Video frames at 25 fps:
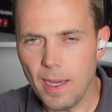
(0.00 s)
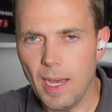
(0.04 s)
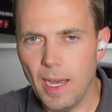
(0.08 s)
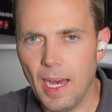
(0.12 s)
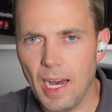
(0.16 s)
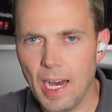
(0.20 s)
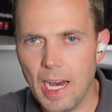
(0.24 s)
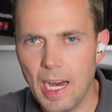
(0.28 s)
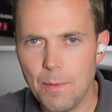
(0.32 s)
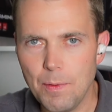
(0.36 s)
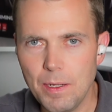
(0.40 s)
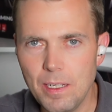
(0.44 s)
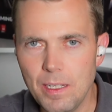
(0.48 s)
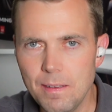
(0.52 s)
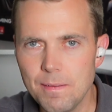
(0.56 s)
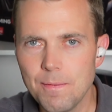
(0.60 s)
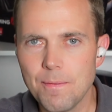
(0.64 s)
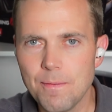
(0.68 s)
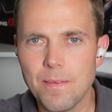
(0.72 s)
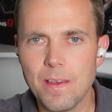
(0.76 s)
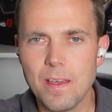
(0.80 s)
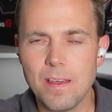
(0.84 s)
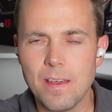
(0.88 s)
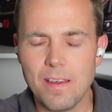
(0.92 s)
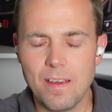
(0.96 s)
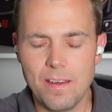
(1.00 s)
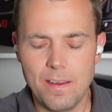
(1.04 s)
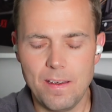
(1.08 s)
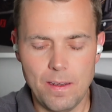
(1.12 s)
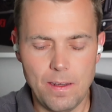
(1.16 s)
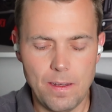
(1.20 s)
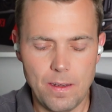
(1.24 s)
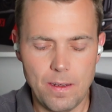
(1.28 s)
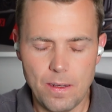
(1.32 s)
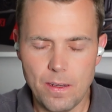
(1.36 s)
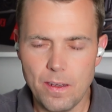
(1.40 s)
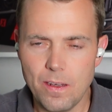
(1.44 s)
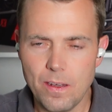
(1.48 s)
Aber
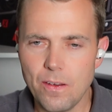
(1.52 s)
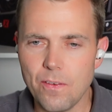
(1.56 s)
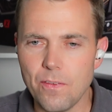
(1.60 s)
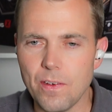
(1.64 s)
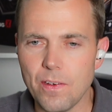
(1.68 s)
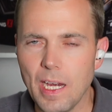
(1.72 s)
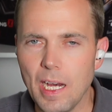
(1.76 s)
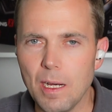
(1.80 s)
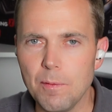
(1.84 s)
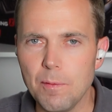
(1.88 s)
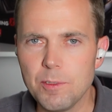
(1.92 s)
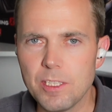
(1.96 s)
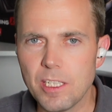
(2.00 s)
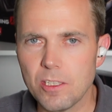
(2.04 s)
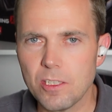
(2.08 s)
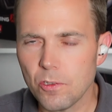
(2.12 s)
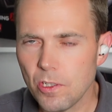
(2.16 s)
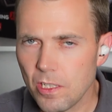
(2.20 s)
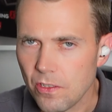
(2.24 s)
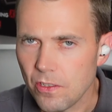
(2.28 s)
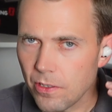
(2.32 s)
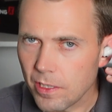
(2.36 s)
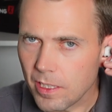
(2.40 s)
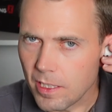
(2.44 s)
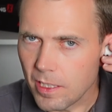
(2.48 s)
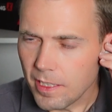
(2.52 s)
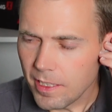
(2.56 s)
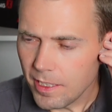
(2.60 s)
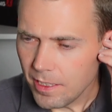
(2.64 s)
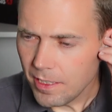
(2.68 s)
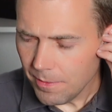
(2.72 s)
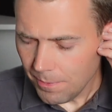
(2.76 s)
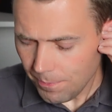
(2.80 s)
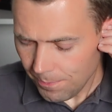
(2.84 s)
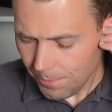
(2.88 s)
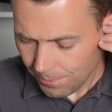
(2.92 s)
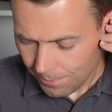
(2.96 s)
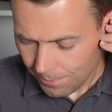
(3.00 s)
wir haben es ja noch nicht verglichen.